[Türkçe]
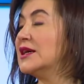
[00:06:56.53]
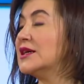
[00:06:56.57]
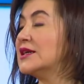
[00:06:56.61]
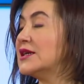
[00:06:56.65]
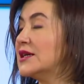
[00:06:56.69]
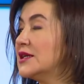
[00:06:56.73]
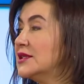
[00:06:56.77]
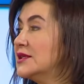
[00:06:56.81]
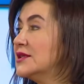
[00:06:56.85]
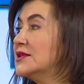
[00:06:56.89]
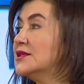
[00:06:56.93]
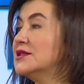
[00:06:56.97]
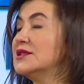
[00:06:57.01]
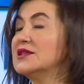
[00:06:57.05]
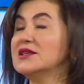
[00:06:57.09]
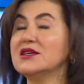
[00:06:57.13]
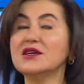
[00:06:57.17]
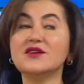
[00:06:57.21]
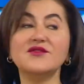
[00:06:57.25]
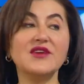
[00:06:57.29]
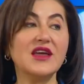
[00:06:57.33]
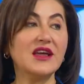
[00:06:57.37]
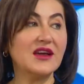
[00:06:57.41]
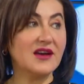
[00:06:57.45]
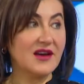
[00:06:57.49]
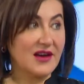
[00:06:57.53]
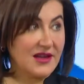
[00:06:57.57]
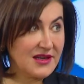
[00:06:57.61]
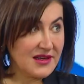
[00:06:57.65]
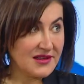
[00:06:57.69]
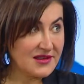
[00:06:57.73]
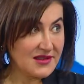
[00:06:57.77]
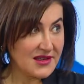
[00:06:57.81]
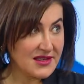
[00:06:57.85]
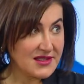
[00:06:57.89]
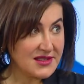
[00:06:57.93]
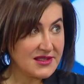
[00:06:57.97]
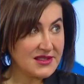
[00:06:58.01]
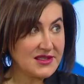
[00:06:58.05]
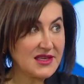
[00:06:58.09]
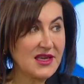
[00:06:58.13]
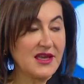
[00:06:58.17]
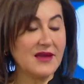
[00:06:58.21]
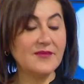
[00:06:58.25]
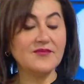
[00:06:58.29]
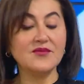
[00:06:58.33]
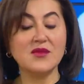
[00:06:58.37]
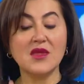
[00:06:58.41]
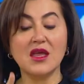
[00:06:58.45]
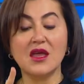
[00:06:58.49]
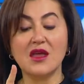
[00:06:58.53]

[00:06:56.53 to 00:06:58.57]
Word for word: kalınlığı ve kalitesi,